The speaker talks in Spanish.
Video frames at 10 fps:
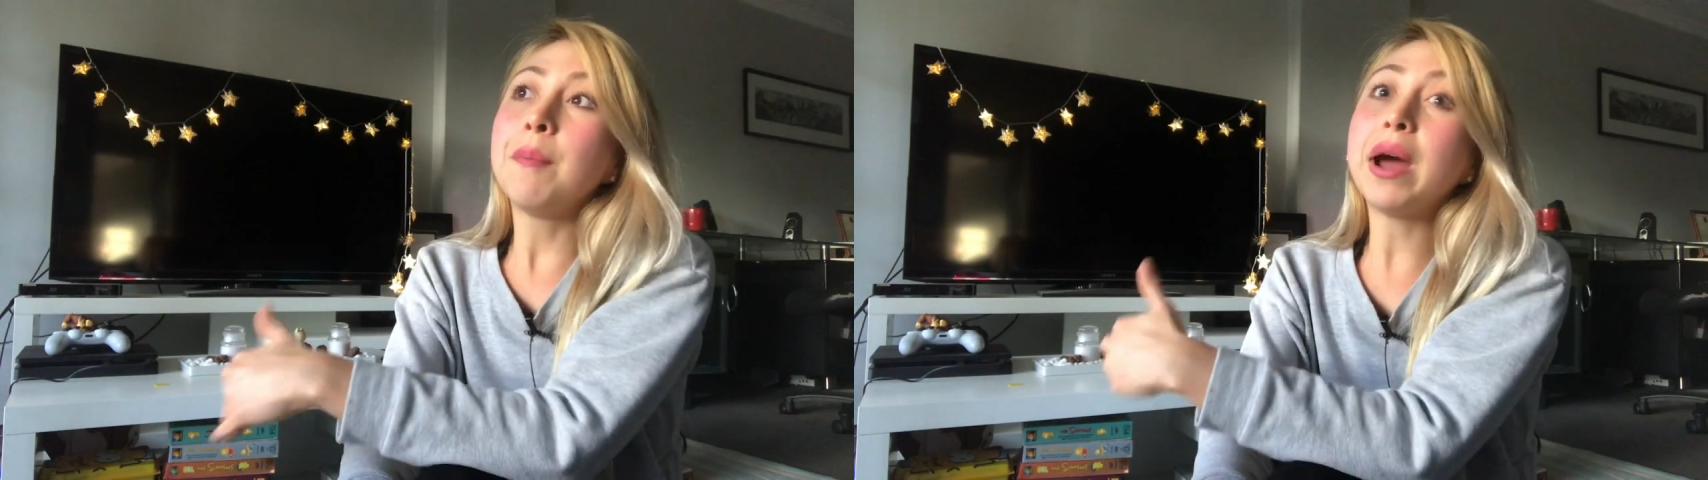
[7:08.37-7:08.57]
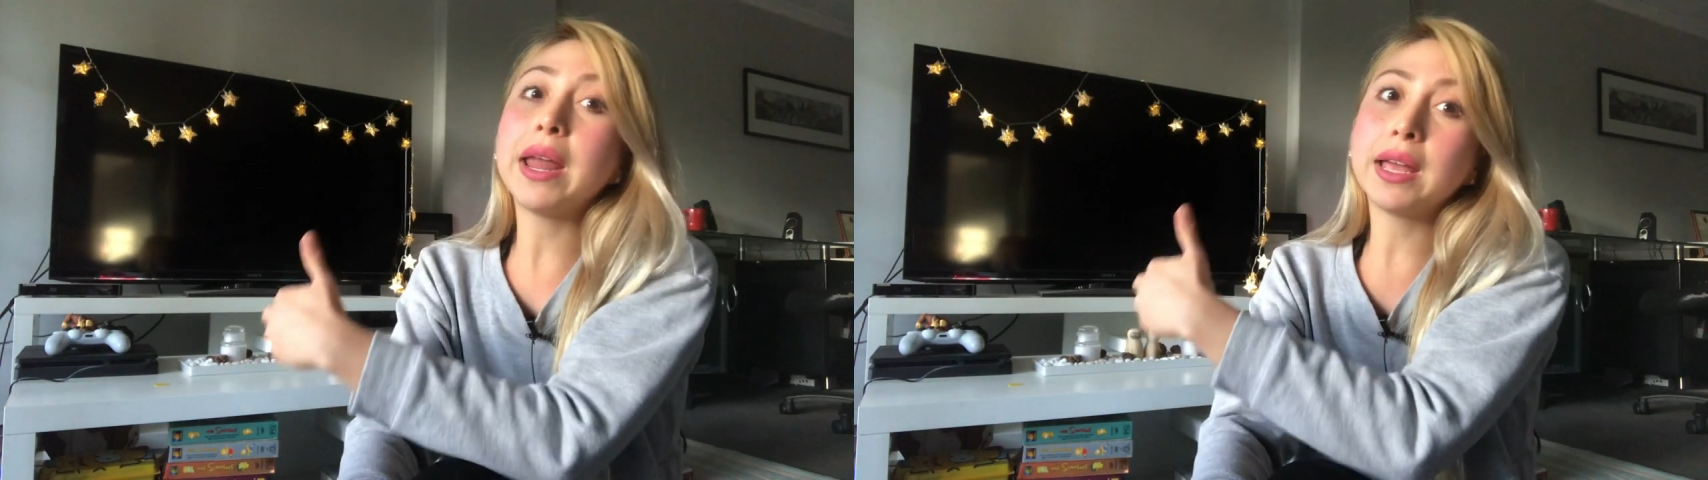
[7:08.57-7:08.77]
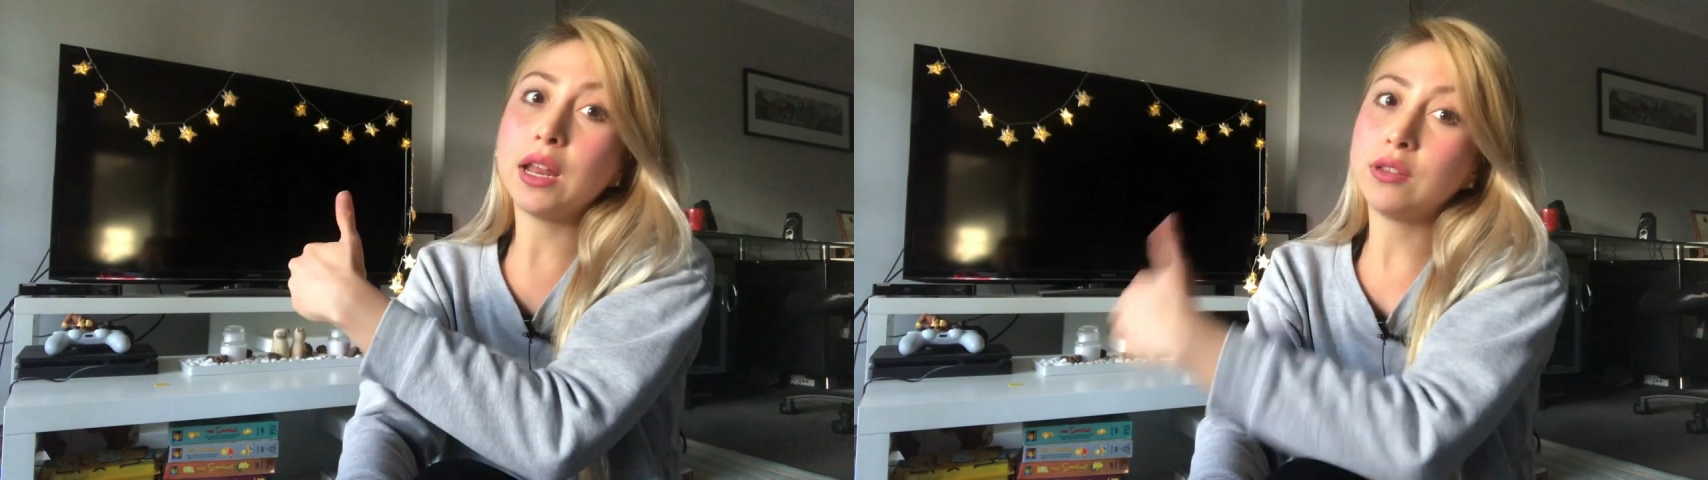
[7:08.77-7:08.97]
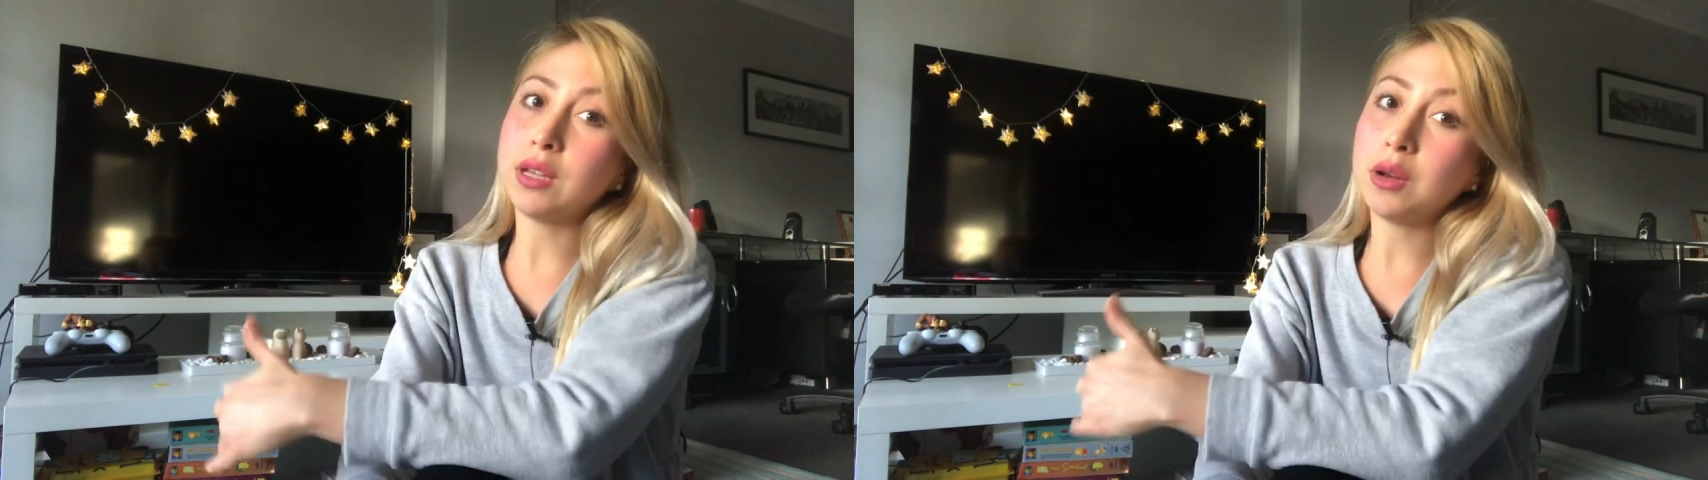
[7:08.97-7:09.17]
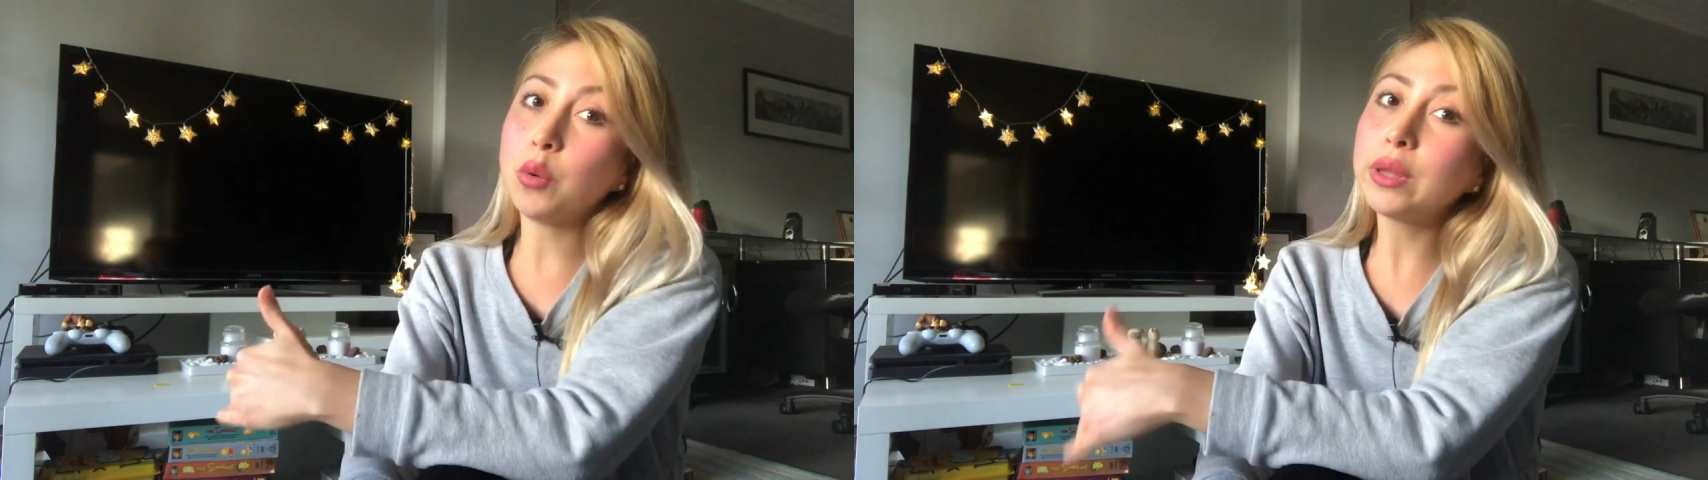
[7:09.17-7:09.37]
Para que lo
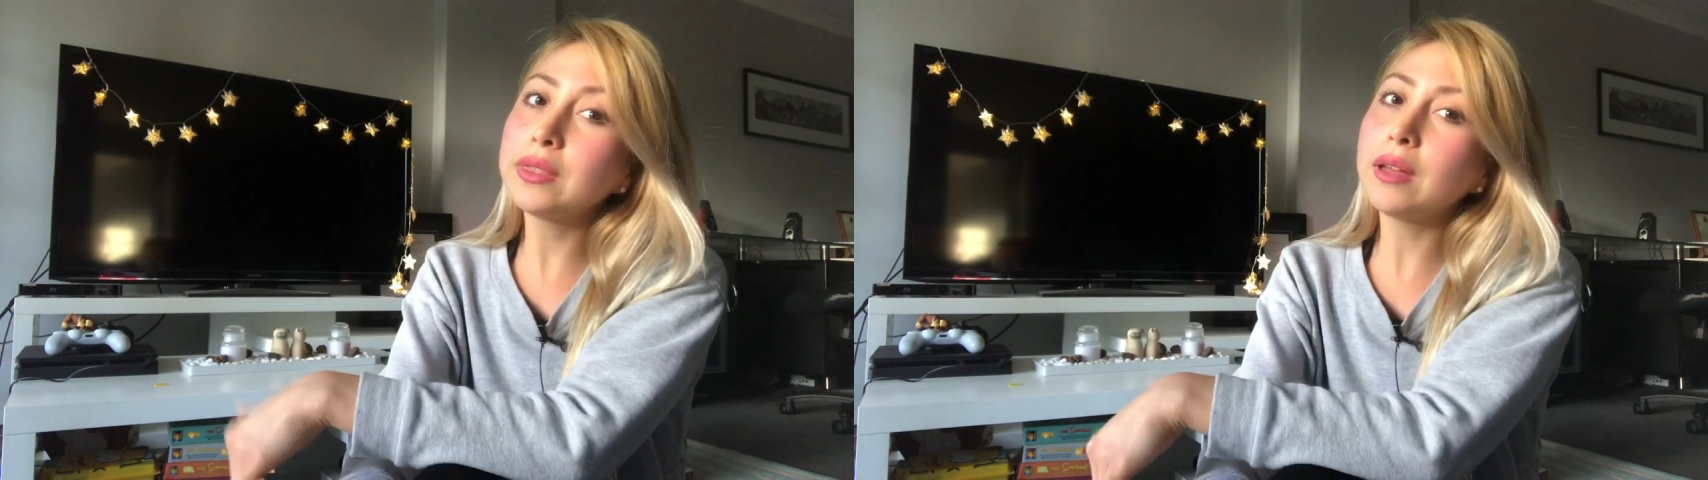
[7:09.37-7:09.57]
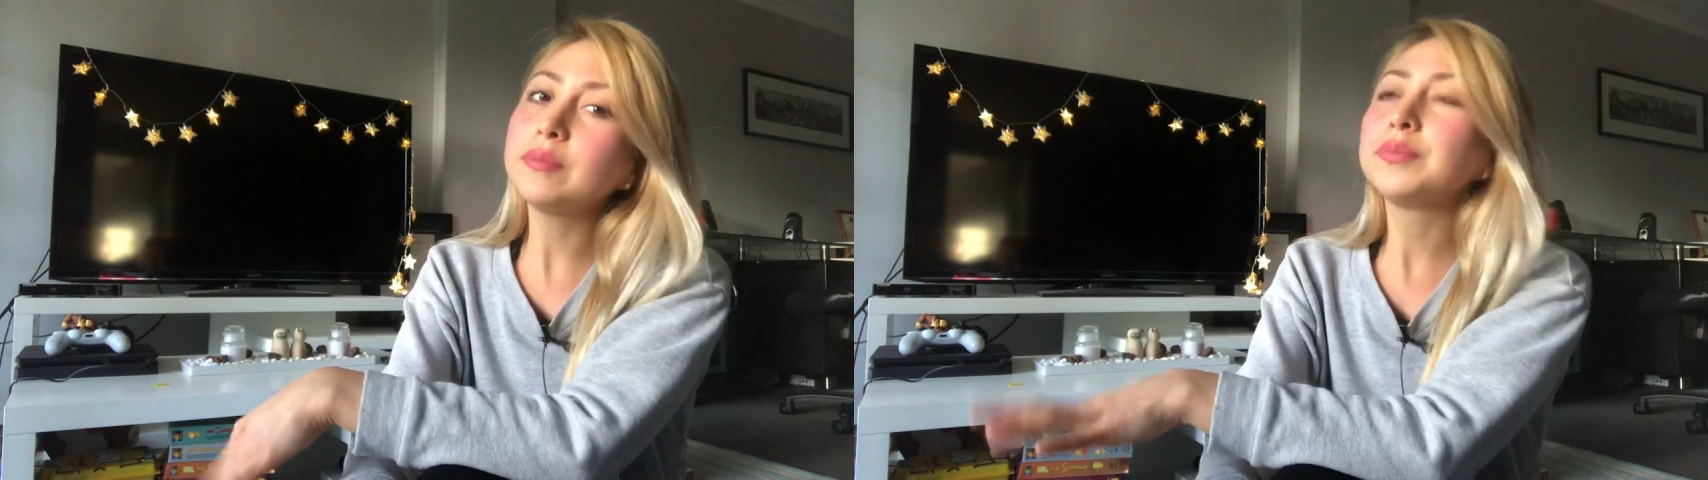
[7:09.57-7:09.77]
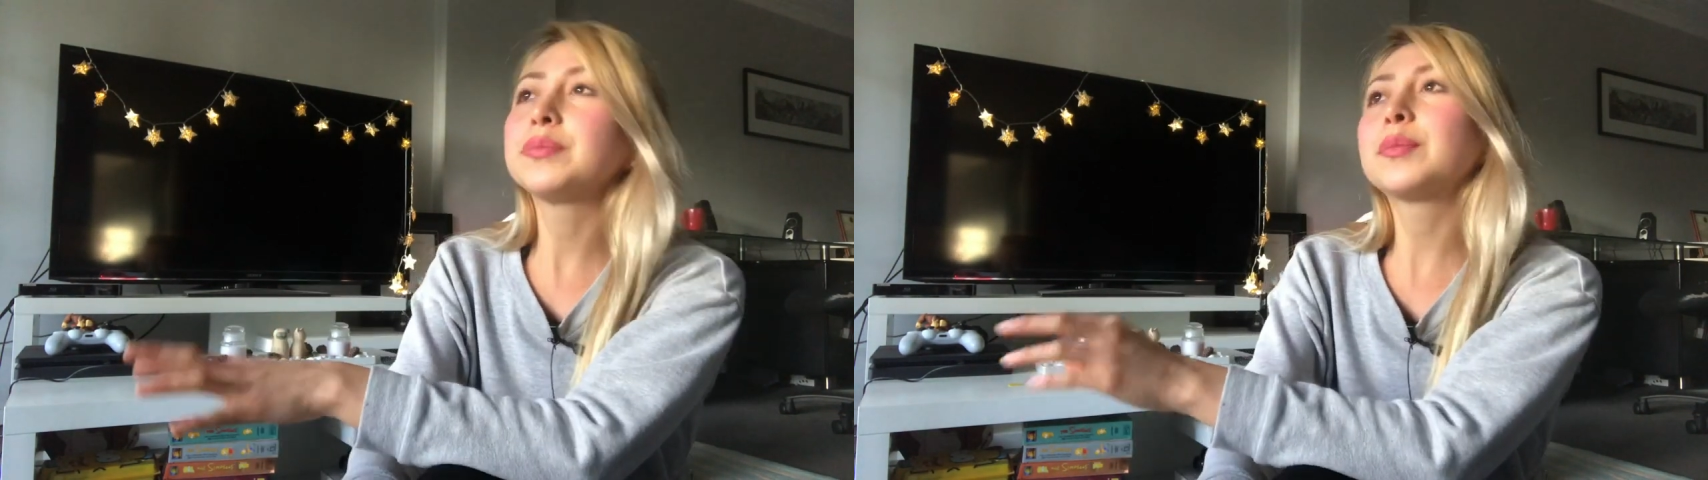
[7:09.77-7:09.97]
tengan en cuenta,